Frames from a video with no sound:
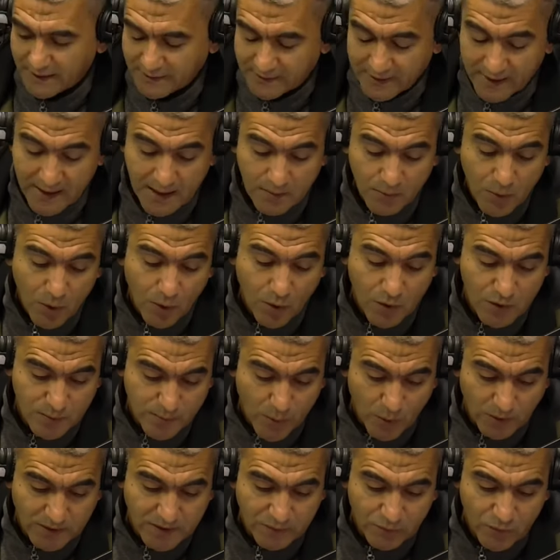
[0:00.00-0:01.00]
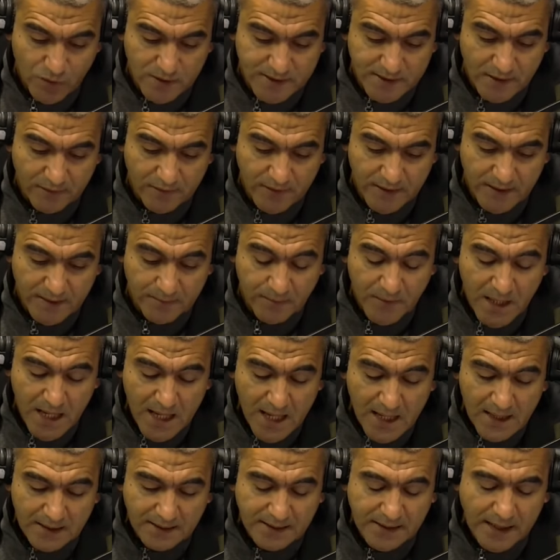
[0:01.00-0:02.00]
est également sportif, vous le savez.
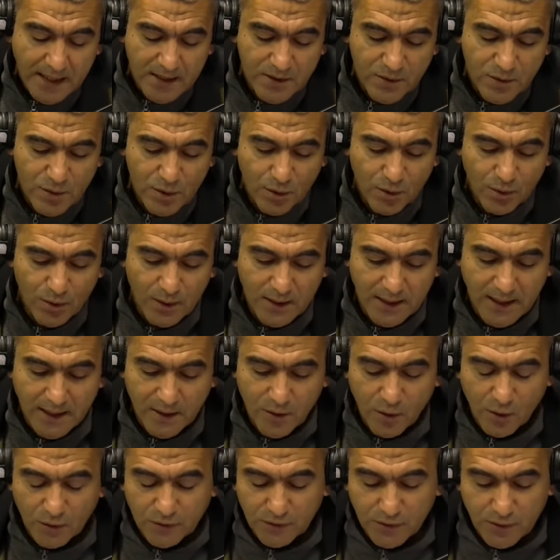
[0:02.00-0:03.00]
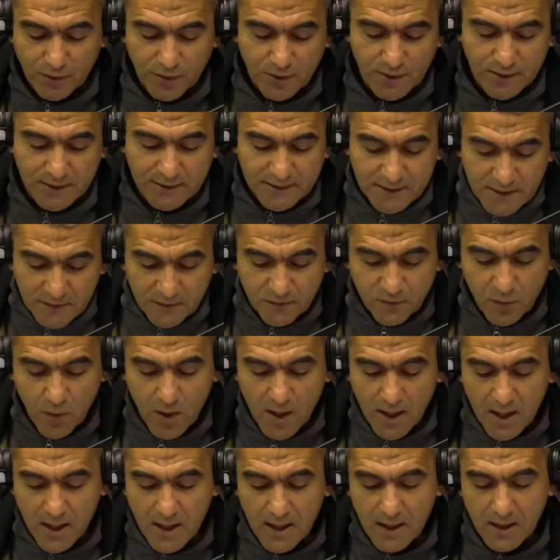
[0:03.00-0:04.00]
Direction la Côte
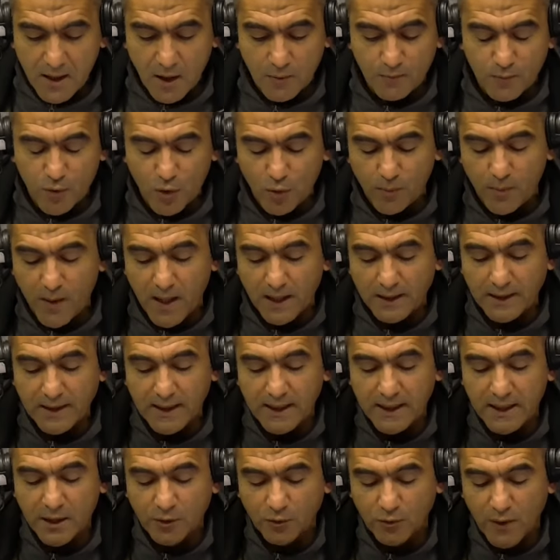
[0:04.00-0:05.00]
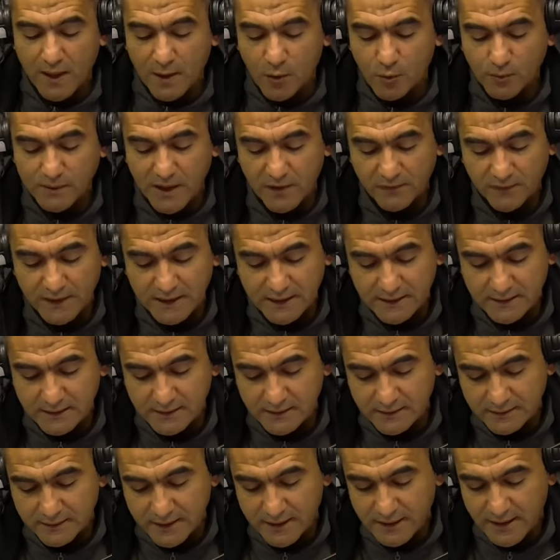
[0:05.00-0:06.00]
d'Ivoire pour parler de la Coupe d'Afrique
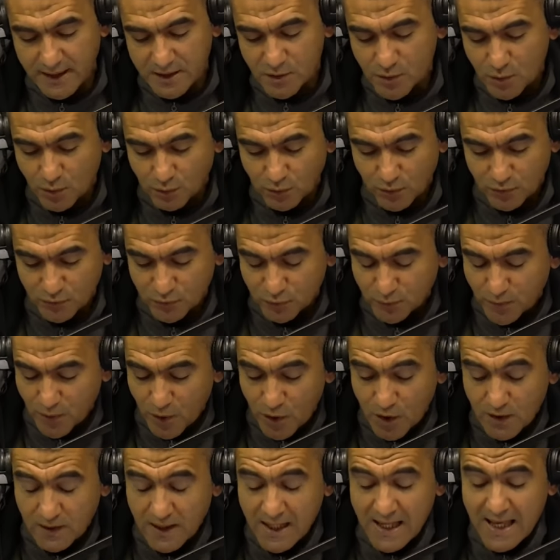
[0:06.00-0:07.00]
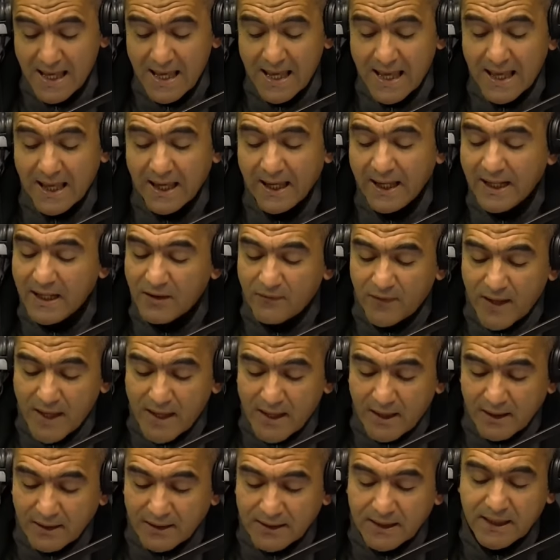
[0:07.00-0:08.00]
des Nations de football et les
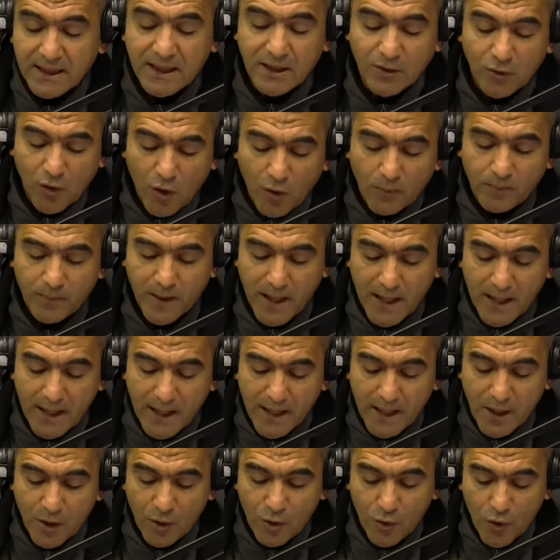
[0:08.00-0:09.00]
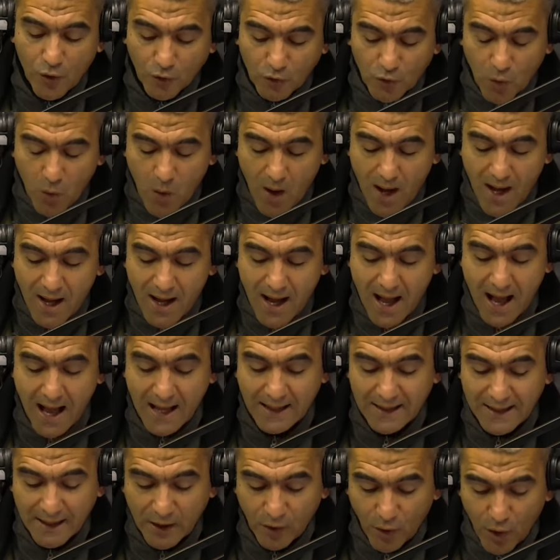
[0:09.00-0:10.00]
Verts qui n'ont pas le droit à
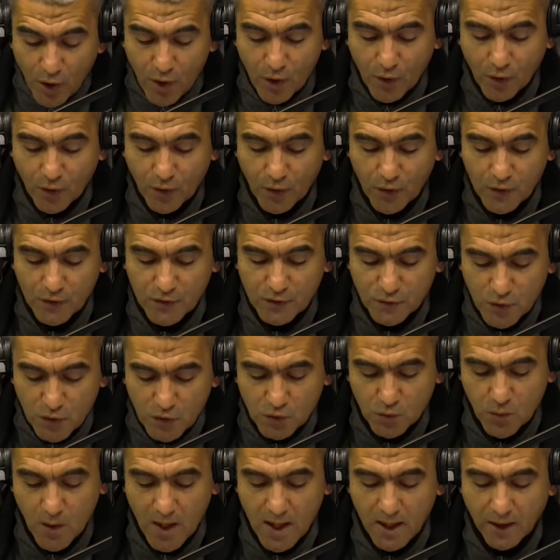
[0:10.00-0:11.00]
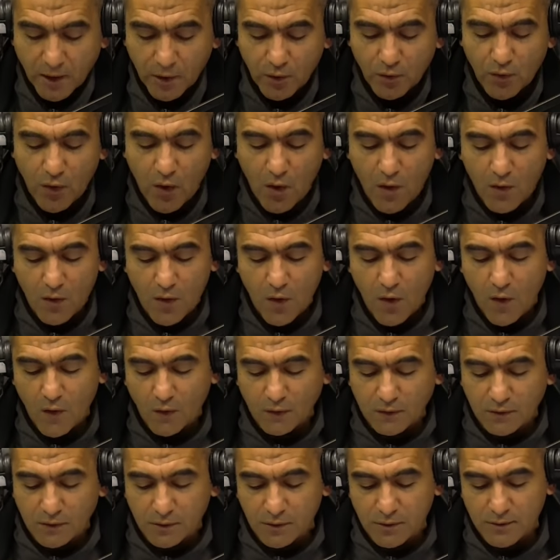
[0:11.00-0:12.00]
l'erreur ce soir. Une
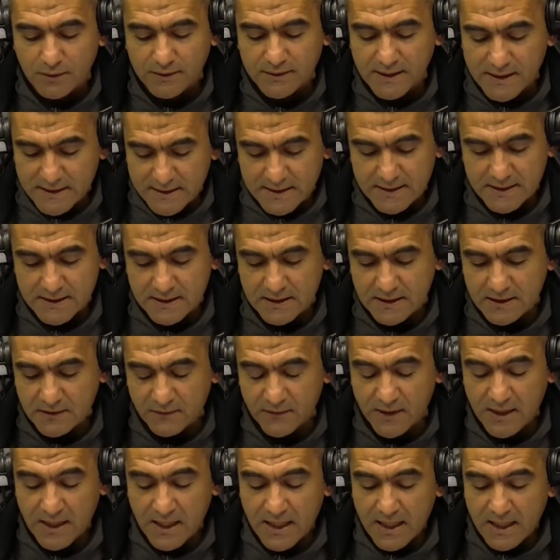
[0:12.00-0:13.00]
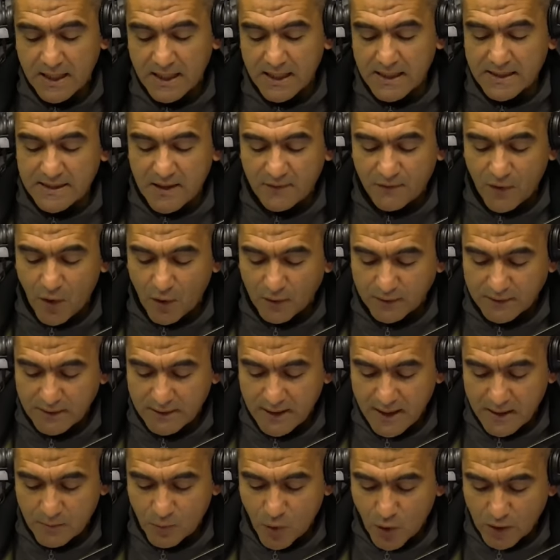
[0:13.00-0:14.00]
rencontre décisive. Ils affrontent
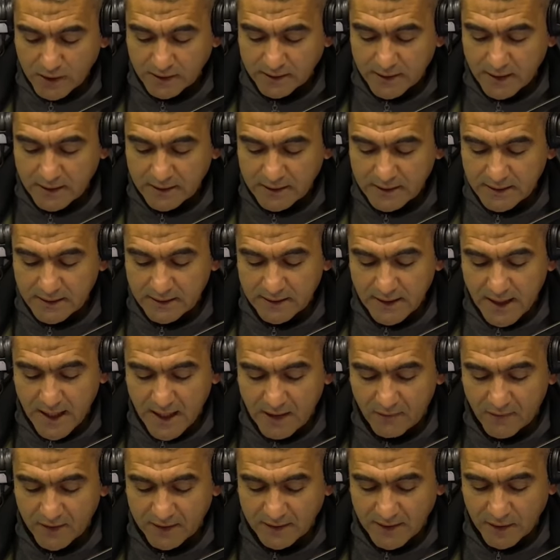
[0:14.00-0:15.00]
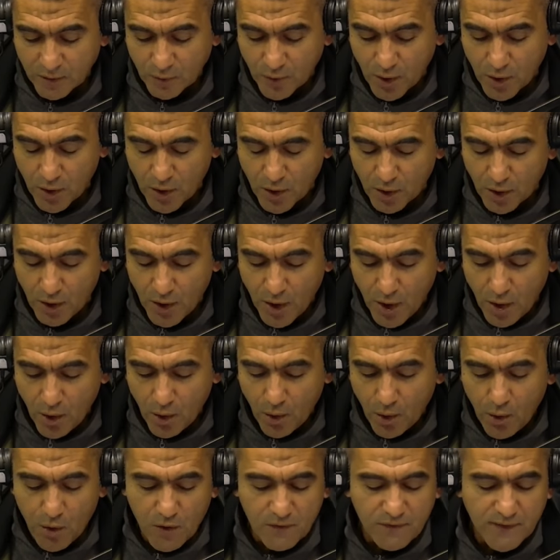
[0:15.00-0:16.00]
la Mauritanie à 21h.
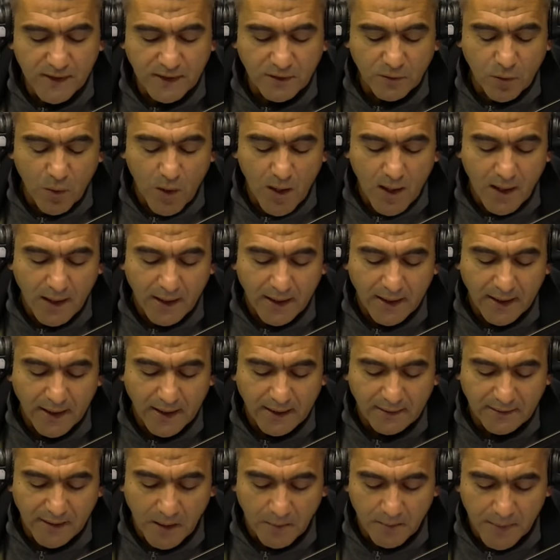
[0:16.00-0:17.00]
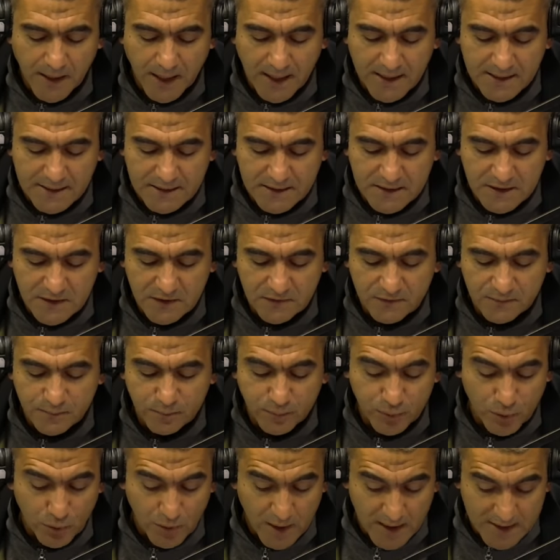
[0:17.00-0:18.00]
Une victoire est impérative
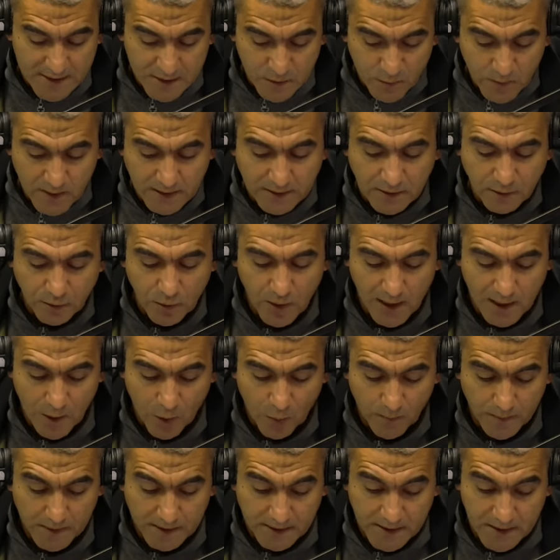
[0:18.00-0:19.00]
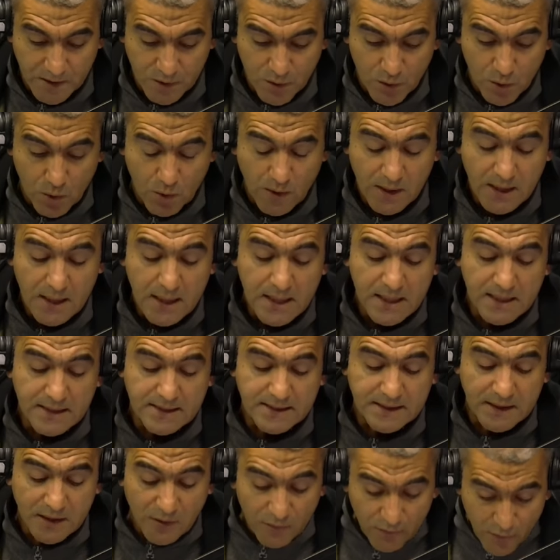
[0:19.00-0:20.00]
pour la suite de la compétition
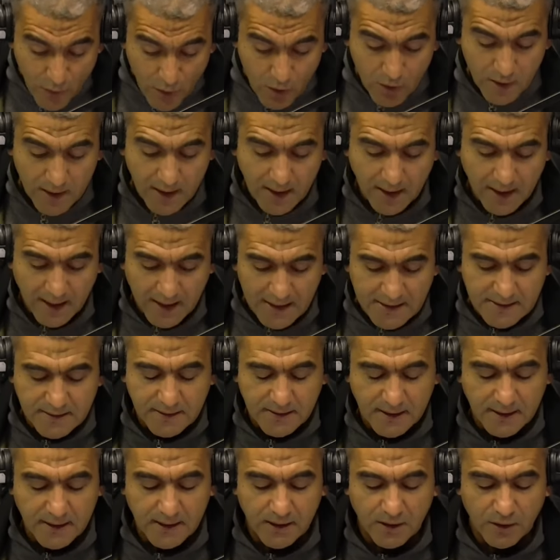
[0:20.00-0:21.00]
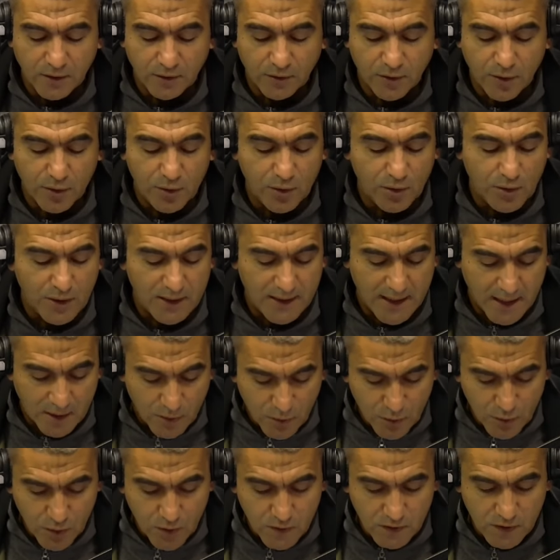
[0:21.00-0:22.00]
s'ils veulent rester de la
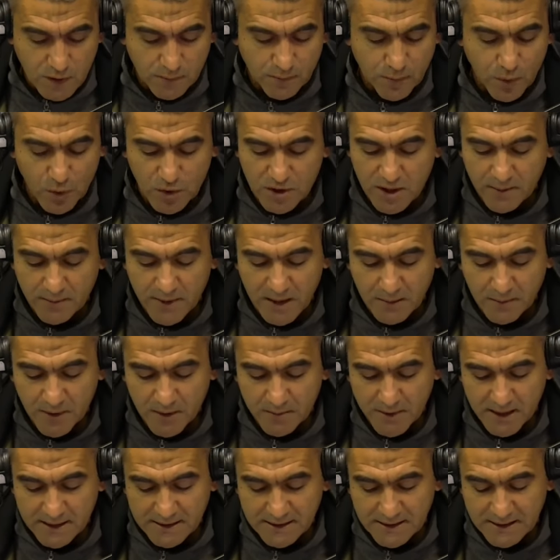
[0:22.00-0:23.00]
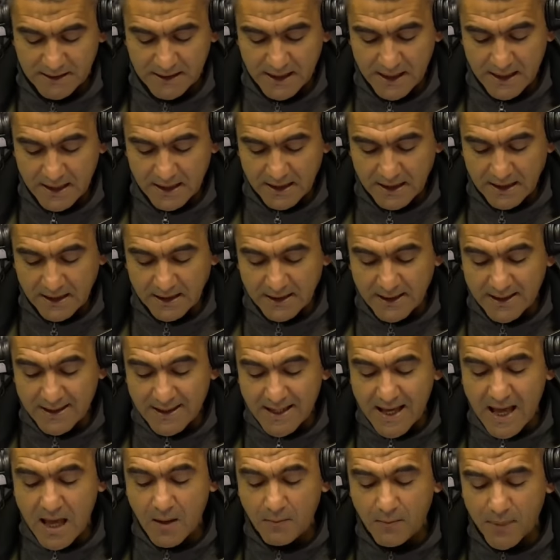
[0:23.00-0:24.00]
course. Pour Jamel Belmadi, il est
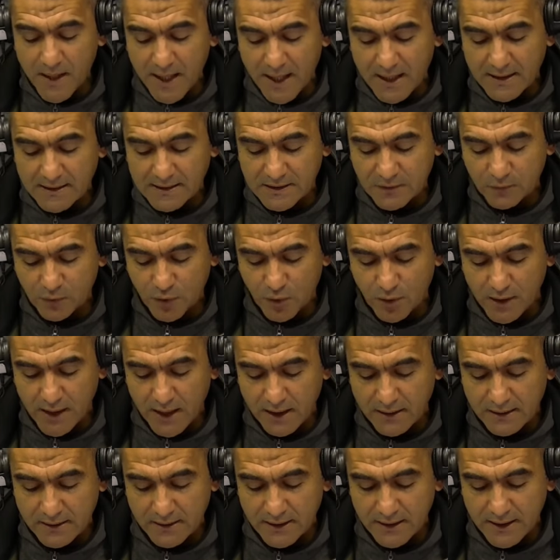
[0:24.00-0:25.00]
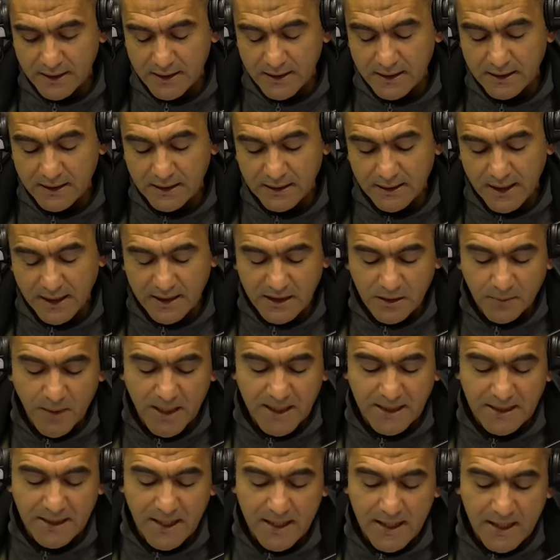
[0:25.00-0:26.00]
impératif de gagner. Il
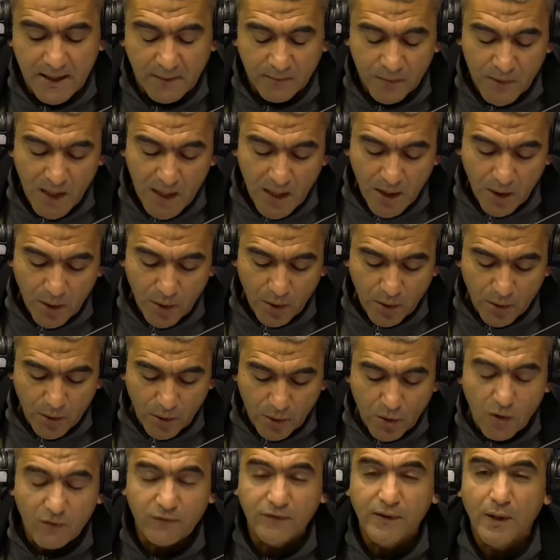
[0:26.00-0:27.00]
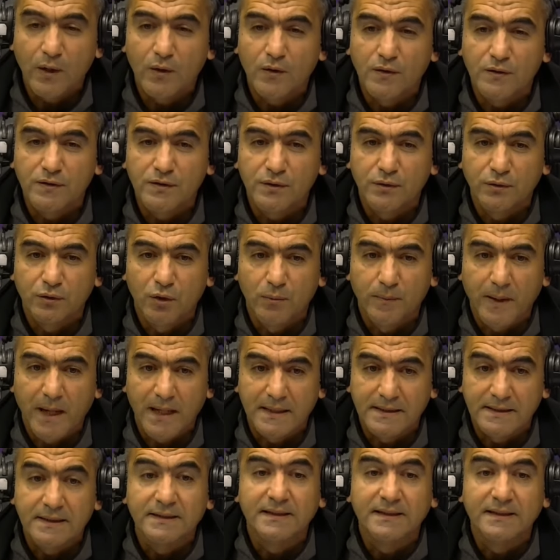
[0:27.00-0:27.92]
animait hier une conférence de presse